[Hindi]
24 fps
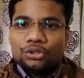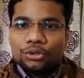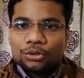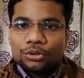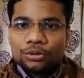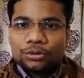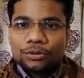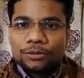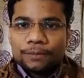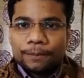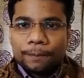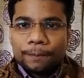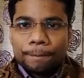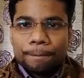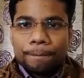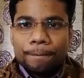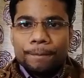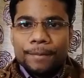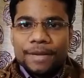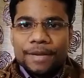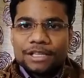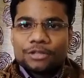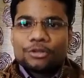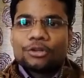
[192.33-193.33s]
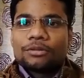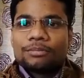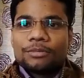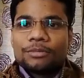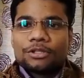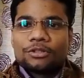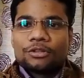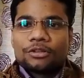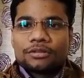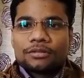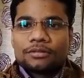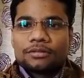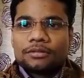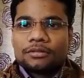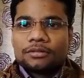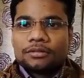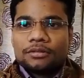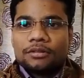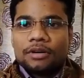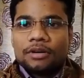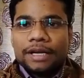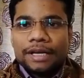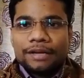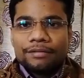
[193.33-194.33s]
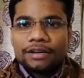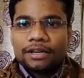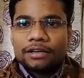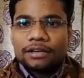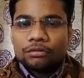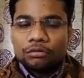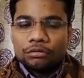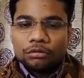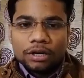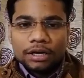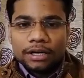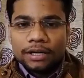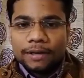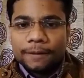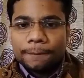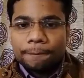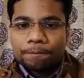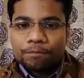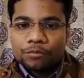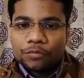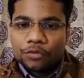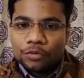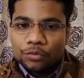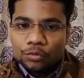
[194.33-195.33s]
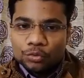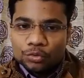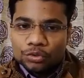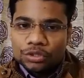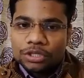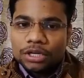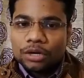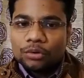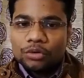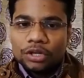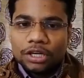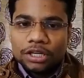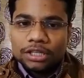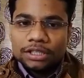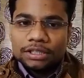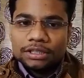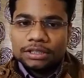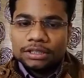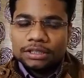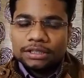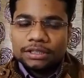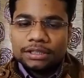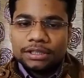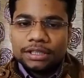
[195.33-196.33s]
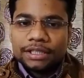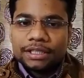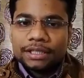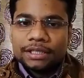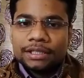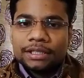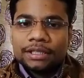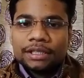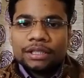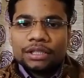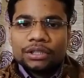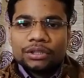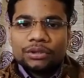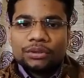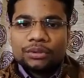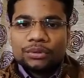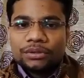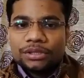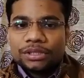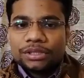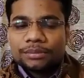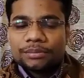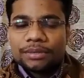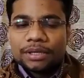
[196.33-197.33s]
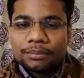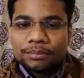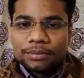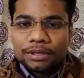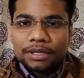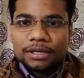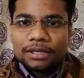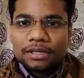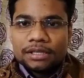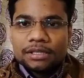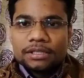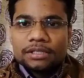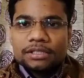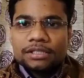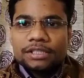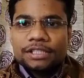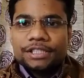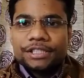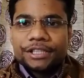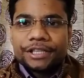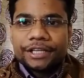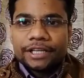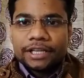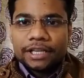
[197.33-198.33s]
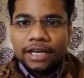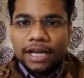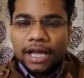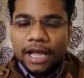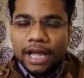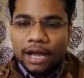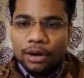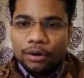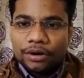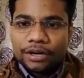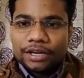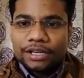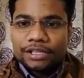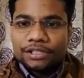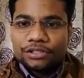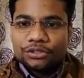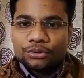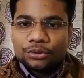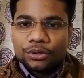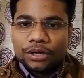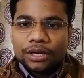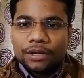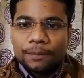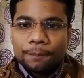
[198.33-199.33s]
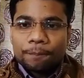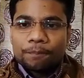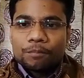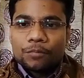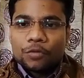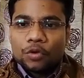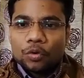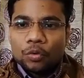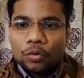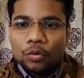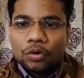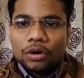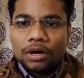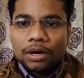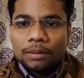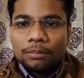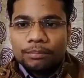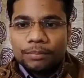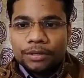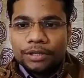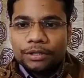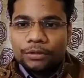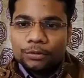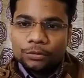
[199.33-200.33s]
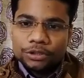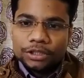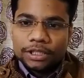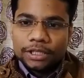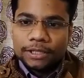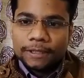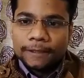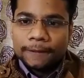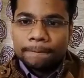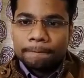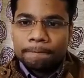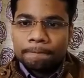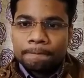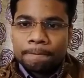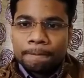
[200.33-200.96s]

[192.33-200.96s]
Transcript: जो मेजर मेजर इवेंट हुआ है उसका उठा लीजिए ठीक है तो इसमें आपका जनरल अवेयरनेस जो है वो कंप्लीट हो जाएगा